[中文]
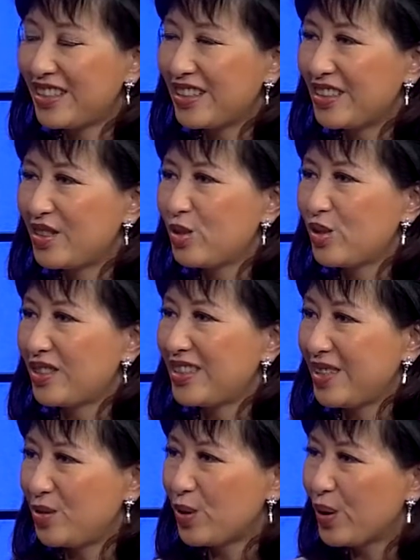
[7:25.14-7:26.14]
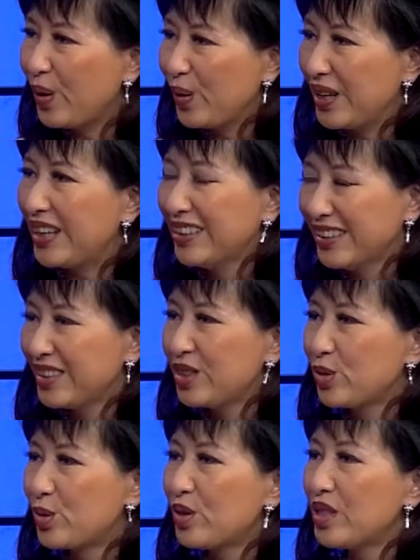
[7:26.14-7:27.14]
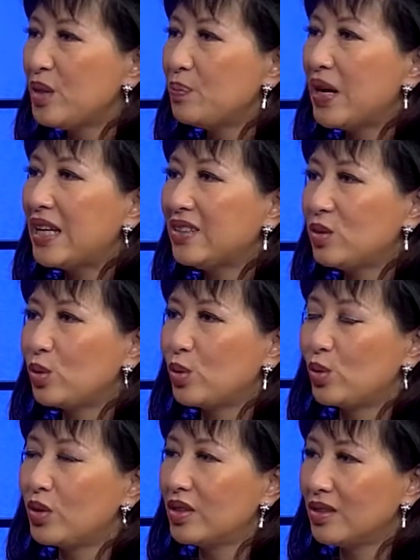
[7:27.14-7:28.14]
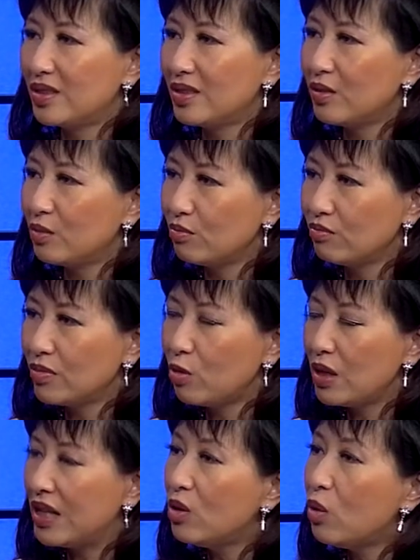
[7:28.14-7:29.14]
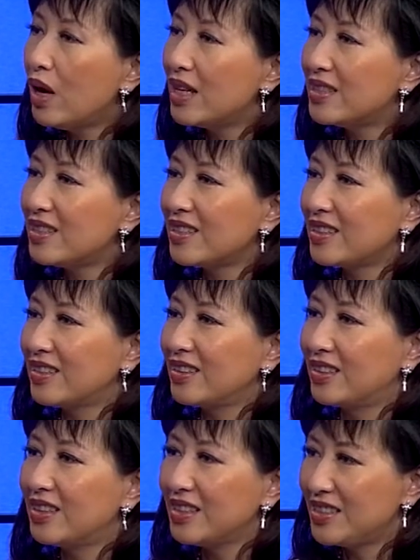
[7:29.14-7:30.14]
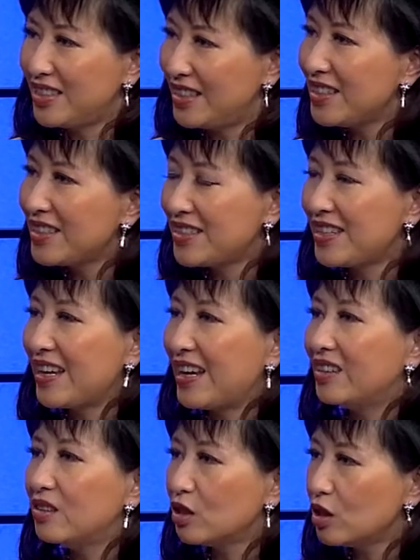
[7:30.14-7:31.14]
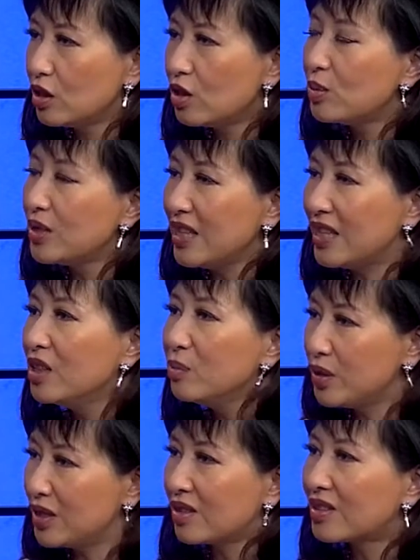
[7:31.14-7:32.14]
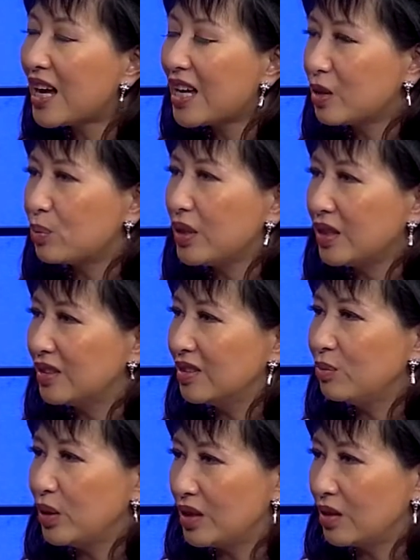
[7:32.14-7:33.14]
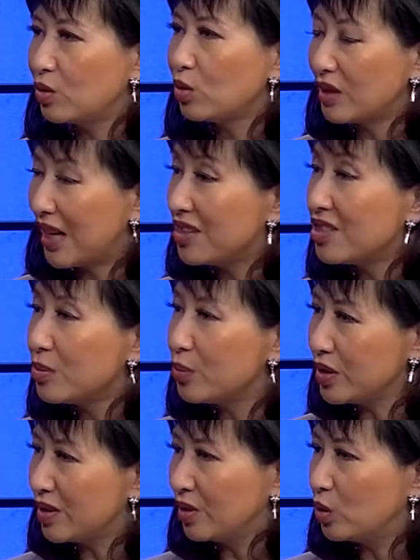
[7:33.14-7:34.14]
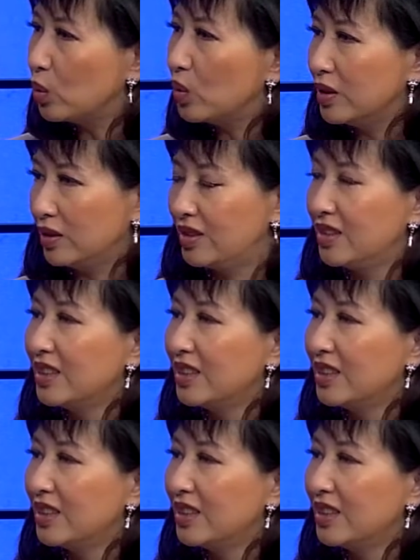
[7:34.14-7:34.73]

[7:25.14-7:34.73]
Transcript: 个就是在最后了，就说一般就说罹患这个前列腺癌是不是年龄比较大的病人比较就男性比较多呢？